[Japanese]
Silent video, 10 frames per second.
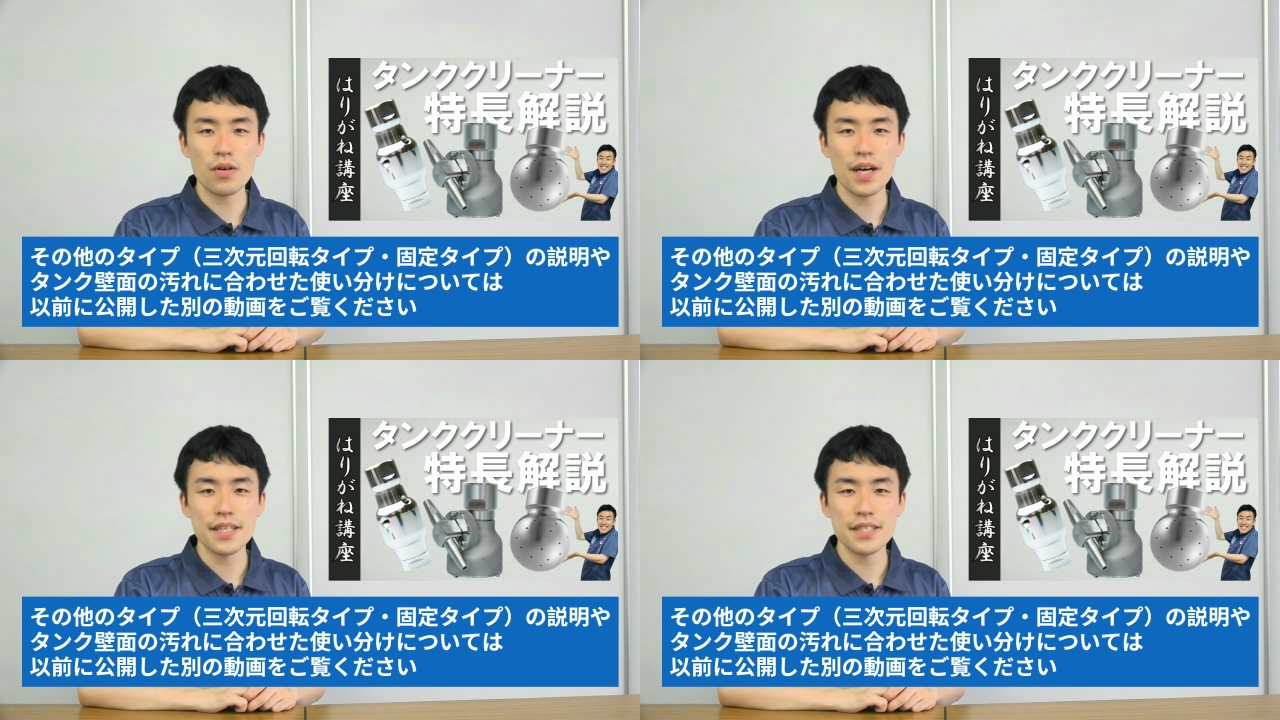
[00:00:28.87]

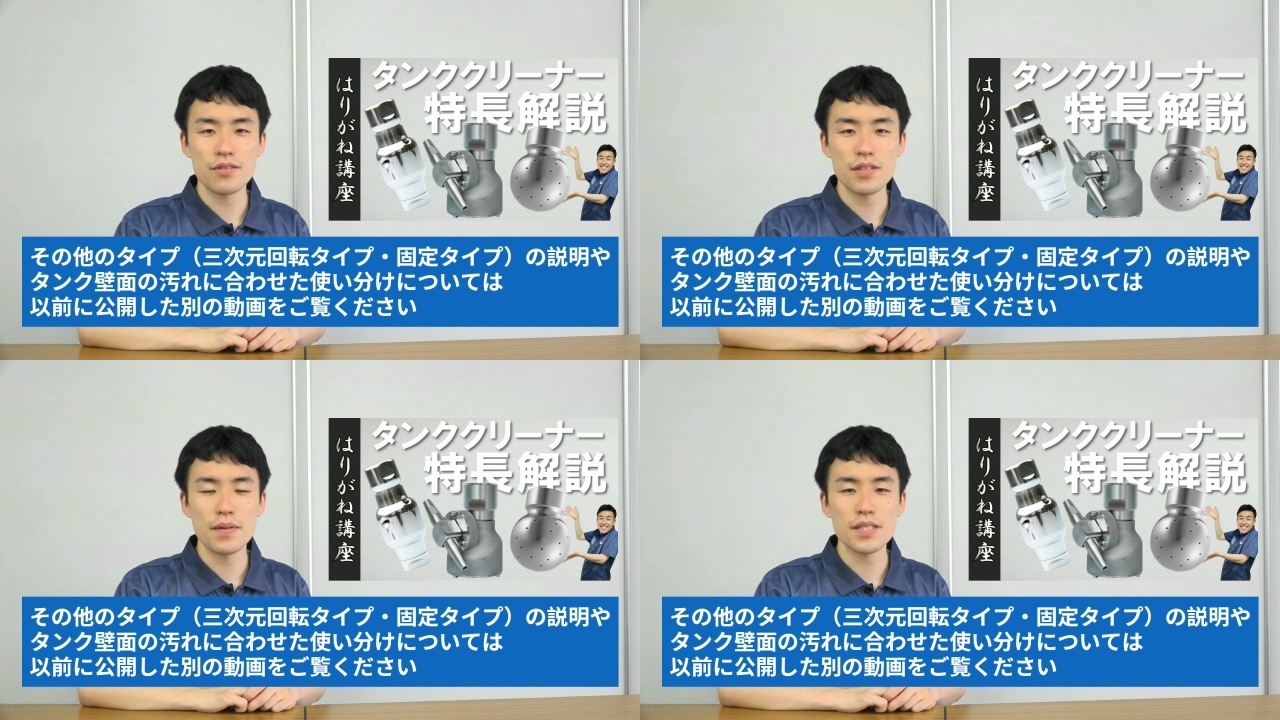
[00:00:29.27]
公開し
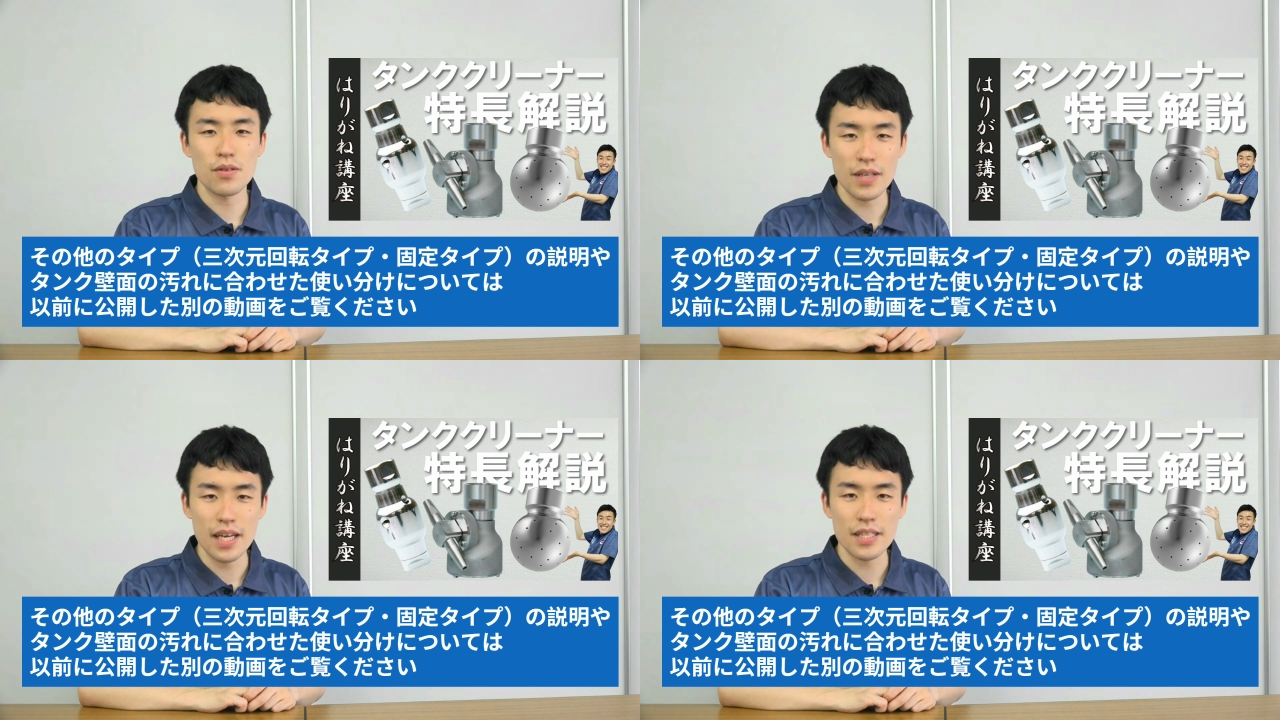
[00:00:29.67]
ております
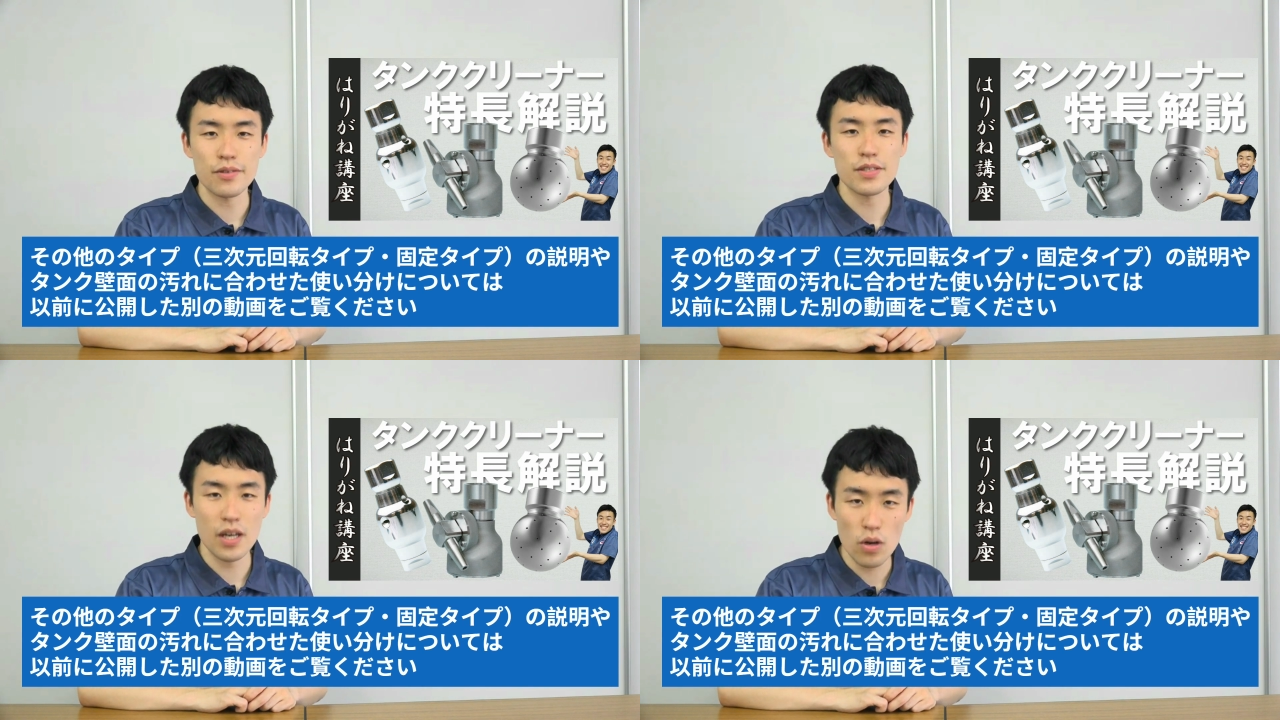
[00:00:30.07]
ので、
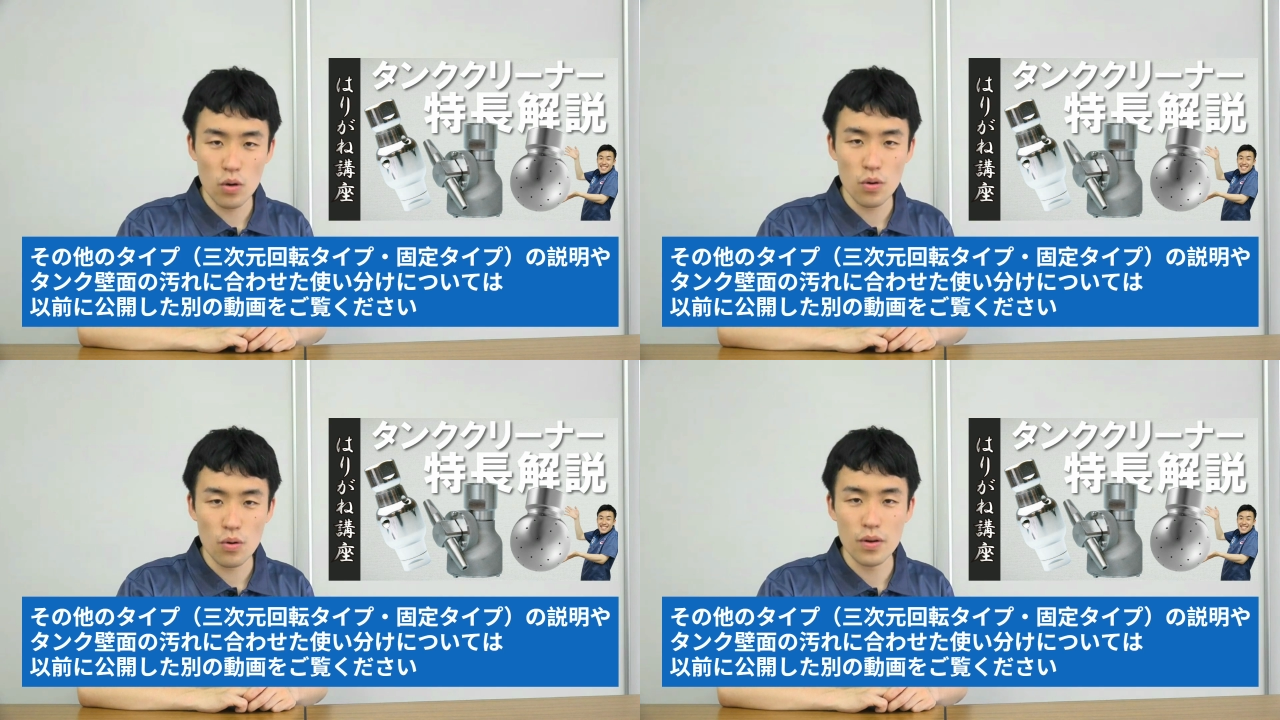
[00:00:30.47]
そちら
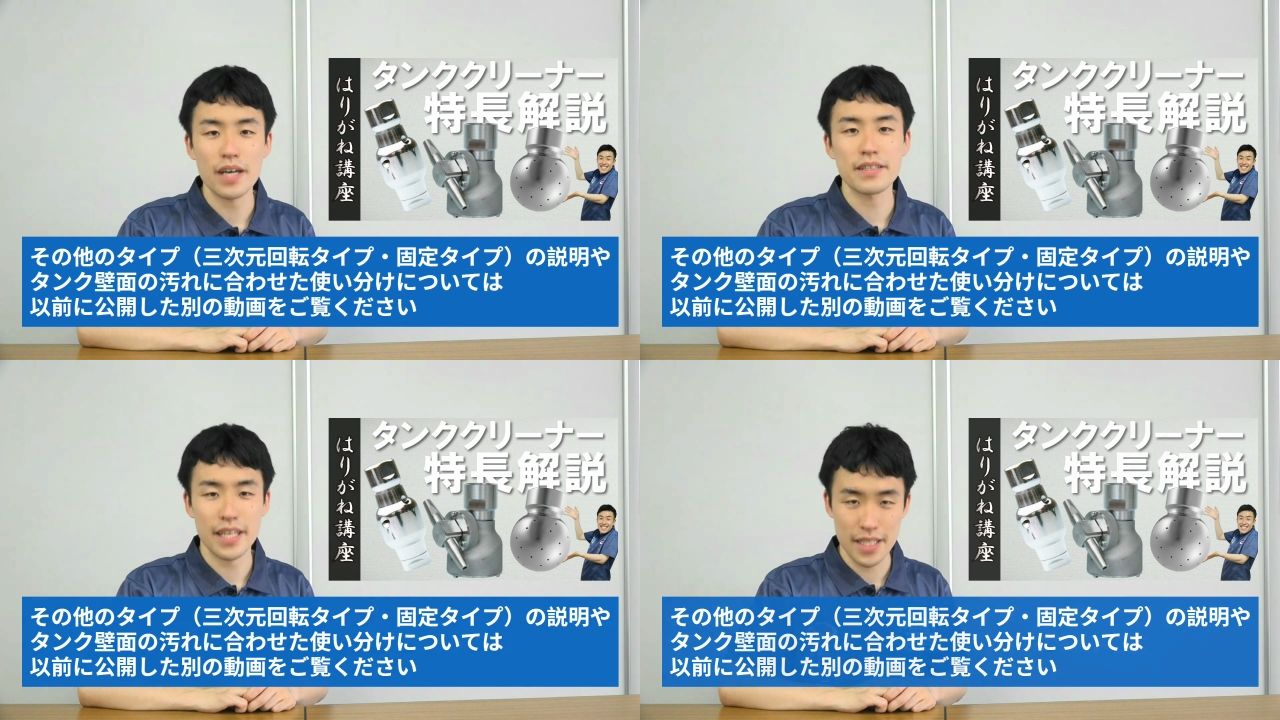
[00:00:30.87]
をご
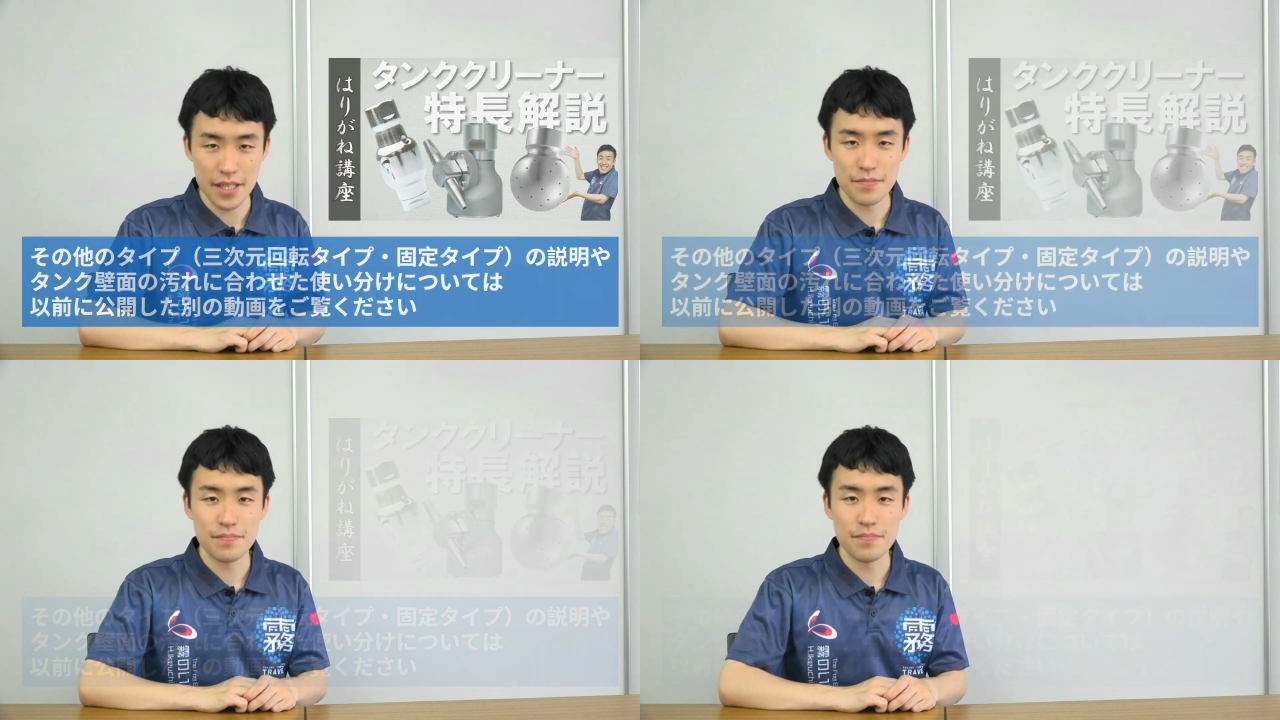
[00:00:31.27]
覧ください。